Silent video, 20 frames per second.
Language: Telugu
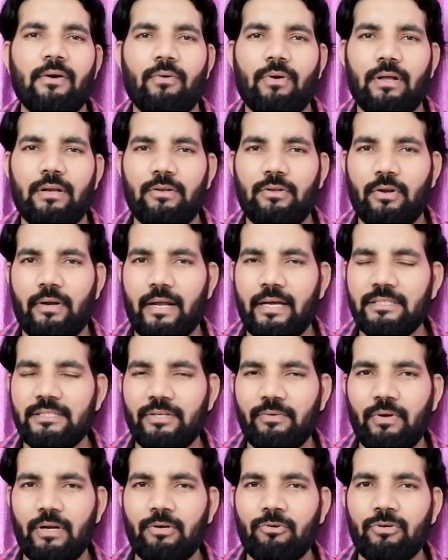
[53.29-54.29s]
వాళ్ళు
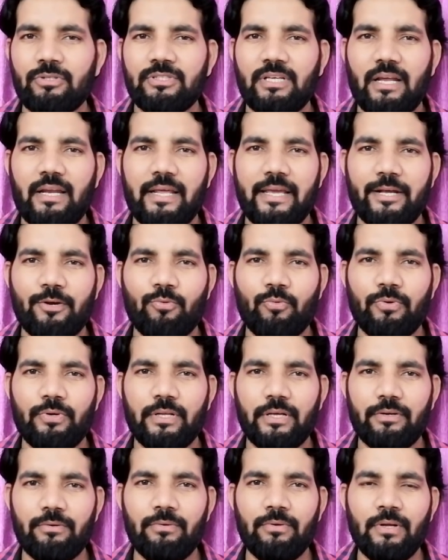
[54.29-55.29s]
రాసే వాళ్ళు కూడా చాలా ఎక్కువ
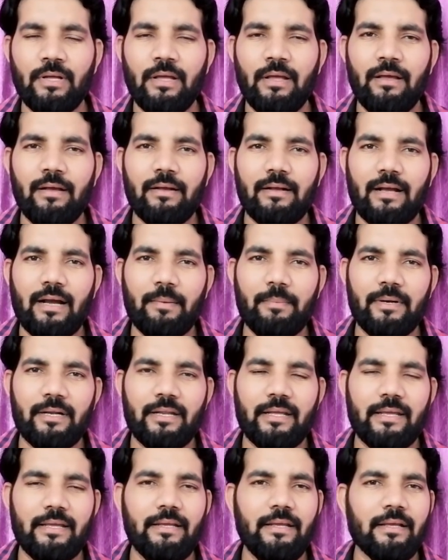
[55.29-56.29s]
ఉంటారు
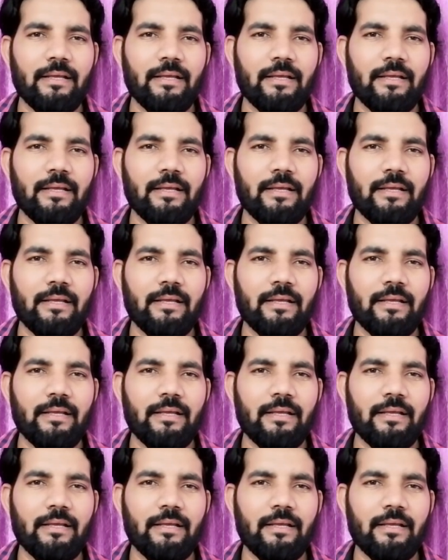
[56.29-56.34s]
కాబట్టి